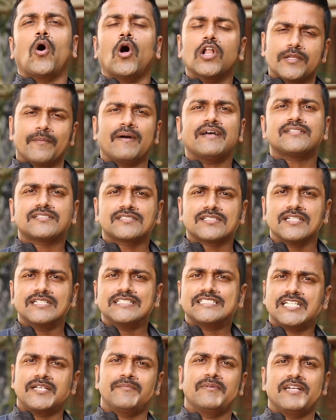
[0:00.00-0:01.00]
ఆల్ ది బెస్ట్
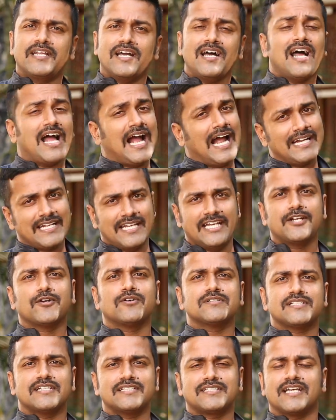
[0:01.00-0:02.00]
టీమిండియా అండ్ ఈ
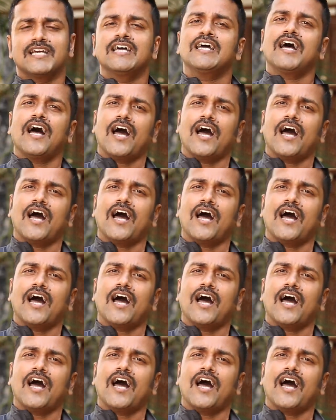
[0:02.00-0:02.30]
రోజు అయితే